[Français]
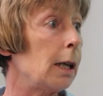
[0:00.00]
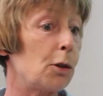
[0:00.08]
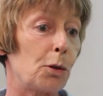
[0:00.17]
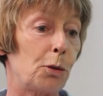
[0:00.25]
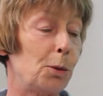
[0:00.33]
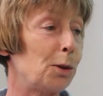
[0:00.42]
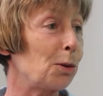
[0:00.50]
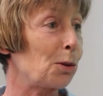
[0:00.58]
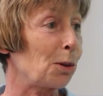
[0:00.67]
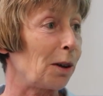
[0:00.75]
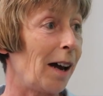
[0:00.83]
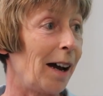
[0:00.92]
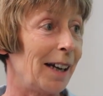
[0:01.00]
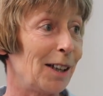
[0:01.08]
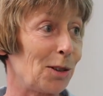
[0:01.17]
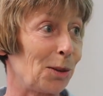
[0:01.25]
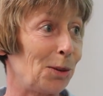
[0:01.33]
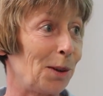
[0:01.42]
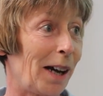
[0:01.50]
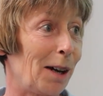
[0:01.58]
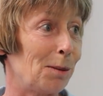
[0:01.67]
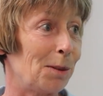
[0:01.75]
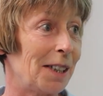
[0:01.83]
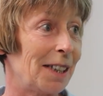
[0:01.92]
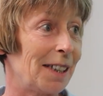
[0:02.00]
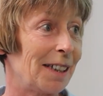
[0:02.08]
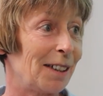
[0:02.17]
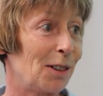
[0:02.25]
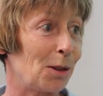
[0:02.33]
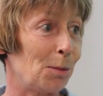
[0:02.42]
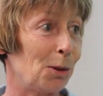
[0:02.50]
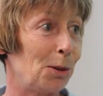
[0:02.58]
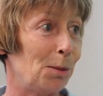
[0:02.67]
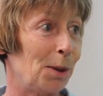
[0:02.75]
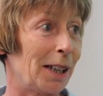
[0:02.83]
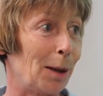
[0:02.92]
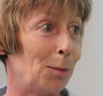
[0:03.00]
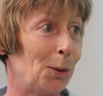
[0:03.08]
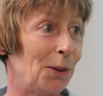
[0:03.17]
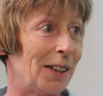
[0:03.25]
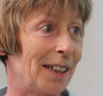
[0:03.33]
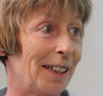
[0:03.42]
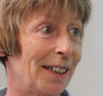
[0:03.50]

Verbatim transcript: Et je suis toujours là et j'en suis ravie. Je me suis bien amusée.